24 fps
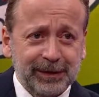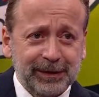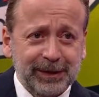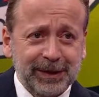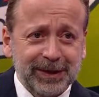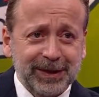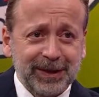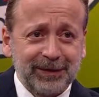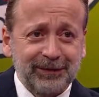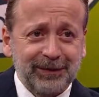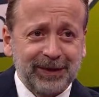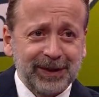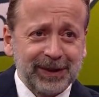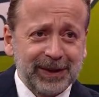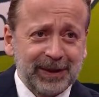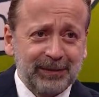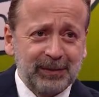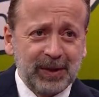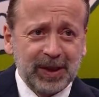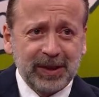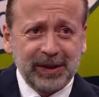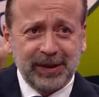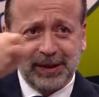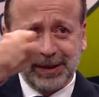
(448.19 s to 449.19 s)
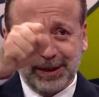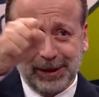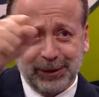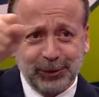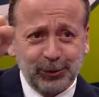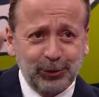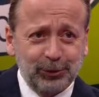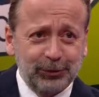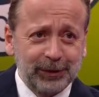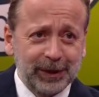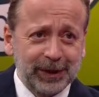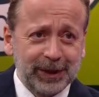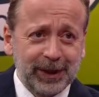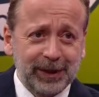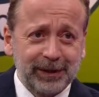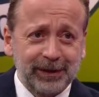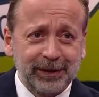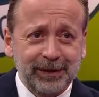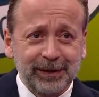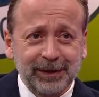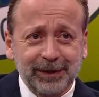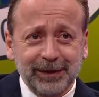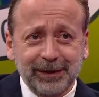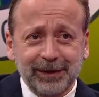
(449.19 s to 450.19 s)
dezenfektan makineleri kullanan
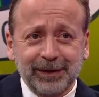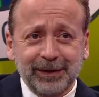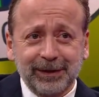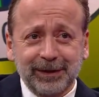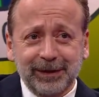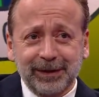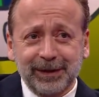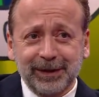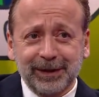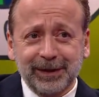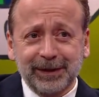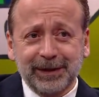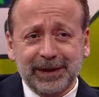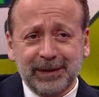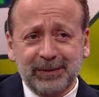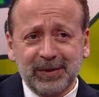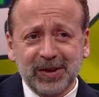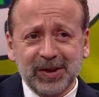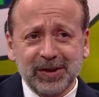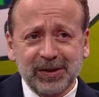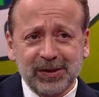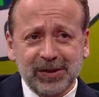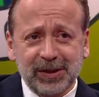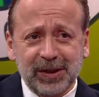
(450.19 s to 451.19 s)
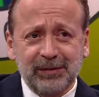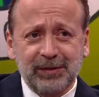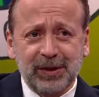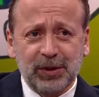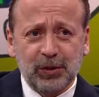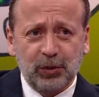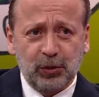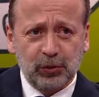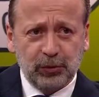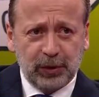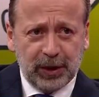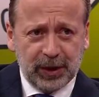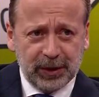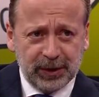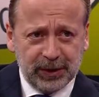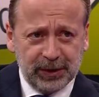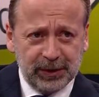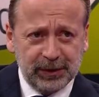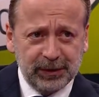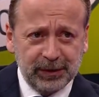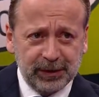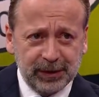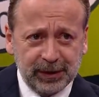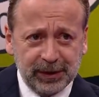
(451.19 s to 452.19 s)
e, temizlikçiler var ya onlar...
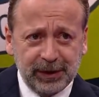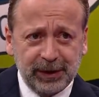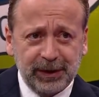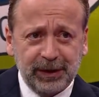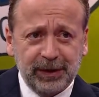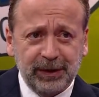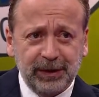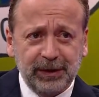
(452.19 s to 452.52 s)
E, Senin